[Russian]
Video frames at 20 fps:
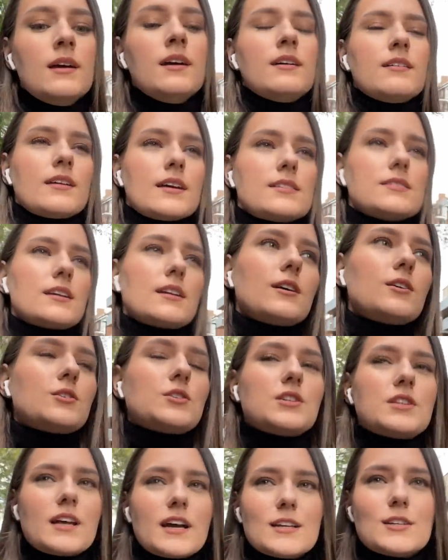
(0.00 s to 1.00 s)
я стараюсь
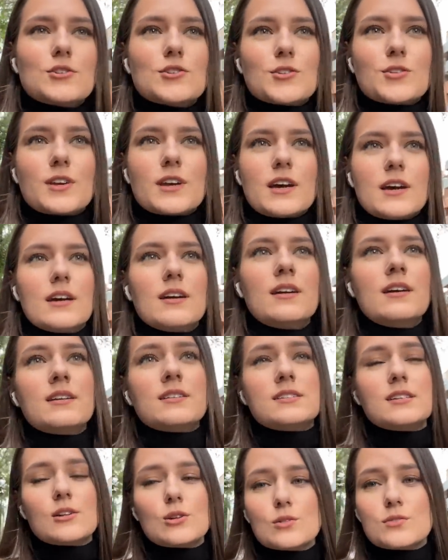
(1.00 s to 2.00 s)
считать, что я
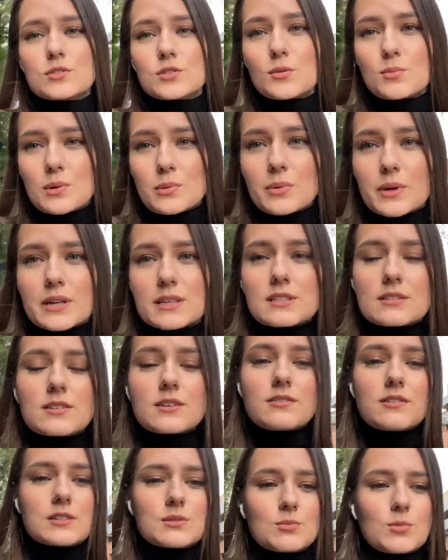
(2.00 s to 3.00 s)
делаю все по мере
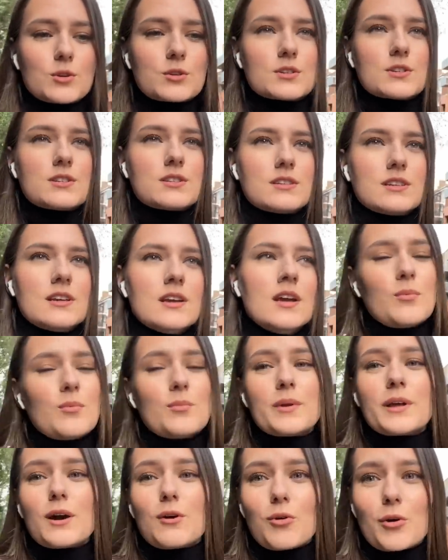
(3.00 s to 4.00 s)
своих возможностей.
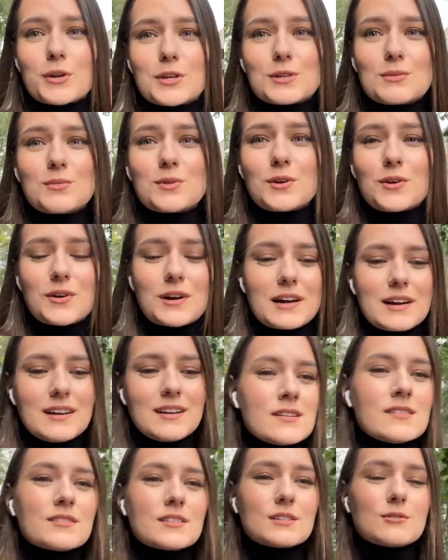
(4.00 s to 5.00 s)
меня очень много
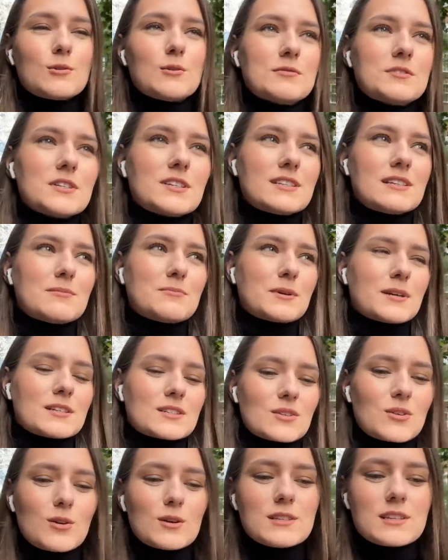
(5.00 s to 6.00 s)
всего в жизни
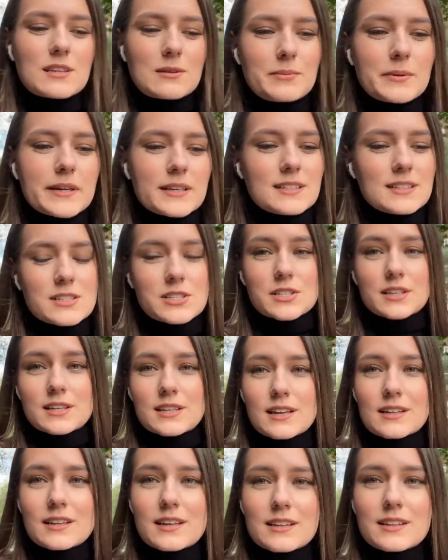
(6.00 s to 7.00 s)
происходит, периодически
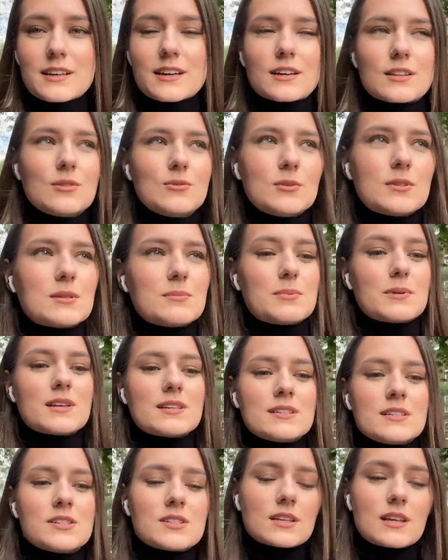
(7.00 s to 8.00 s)
надо отдохнуть, и
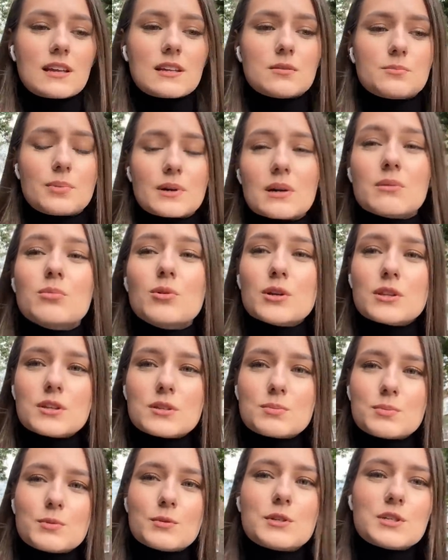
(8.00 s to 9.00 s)
периодически надо
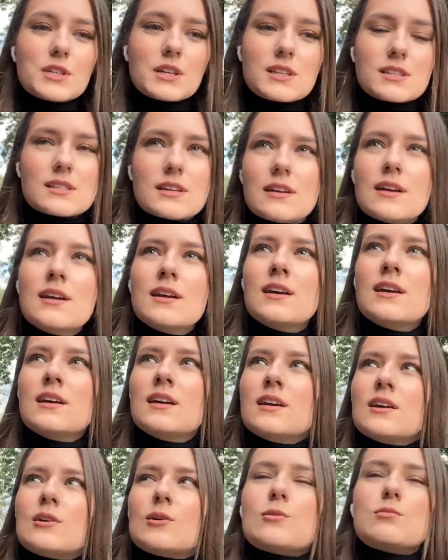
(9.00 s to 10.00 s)
поработать, поучиться.
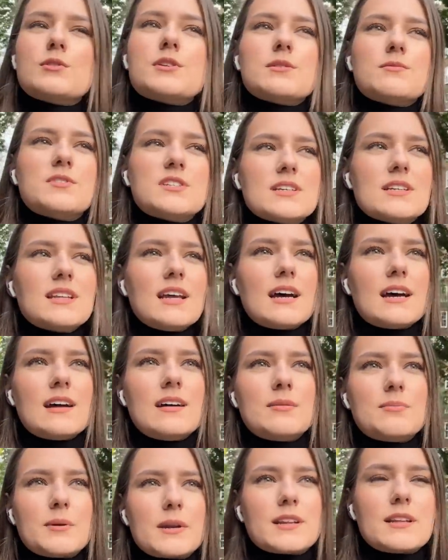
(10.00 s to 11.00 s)
В общем, всегда
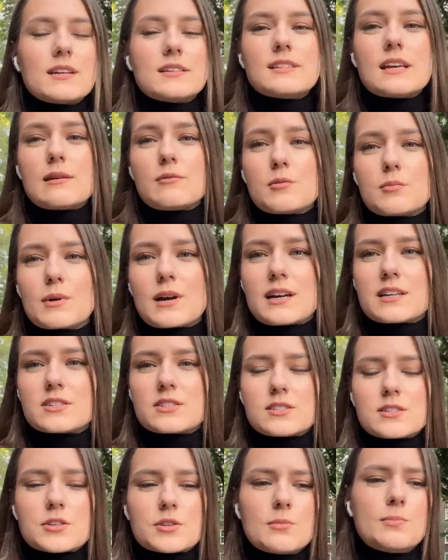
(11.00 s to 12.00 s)
перед экзаменом
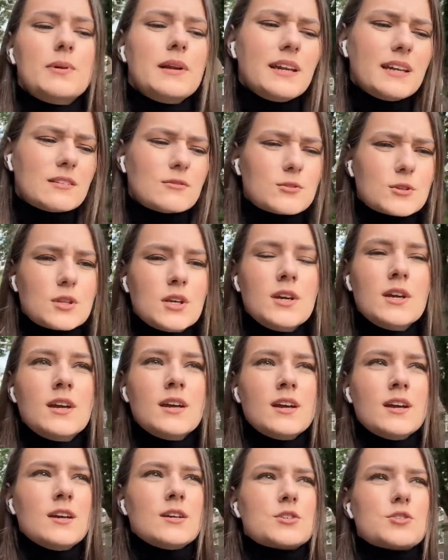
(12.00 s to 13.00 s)
кажется, что, блин, вот
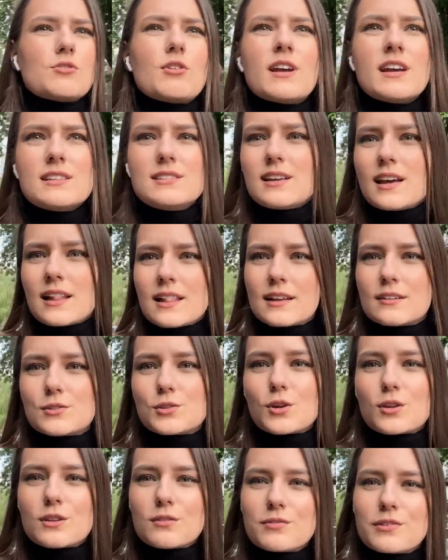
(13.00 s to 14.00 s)
что я делала
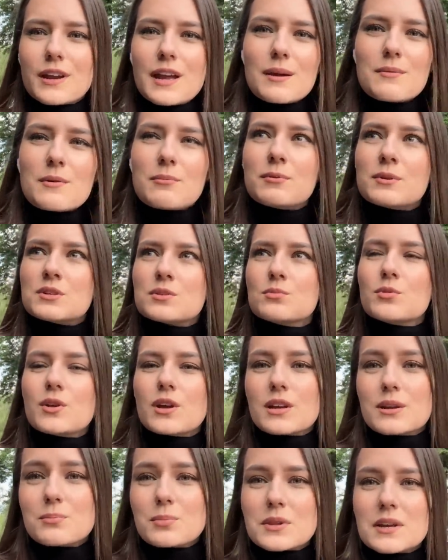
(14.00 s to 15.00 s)
все это время? Почему
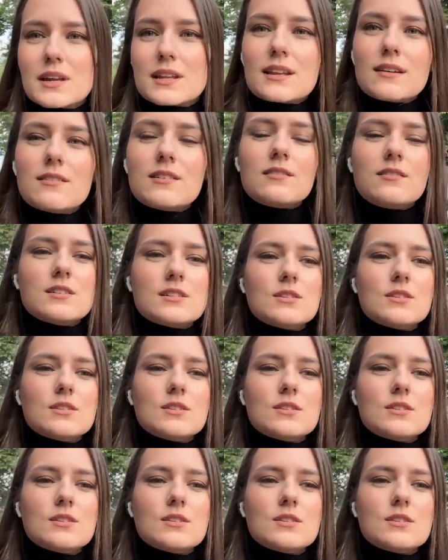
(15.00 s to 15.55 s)
я не подготавливалась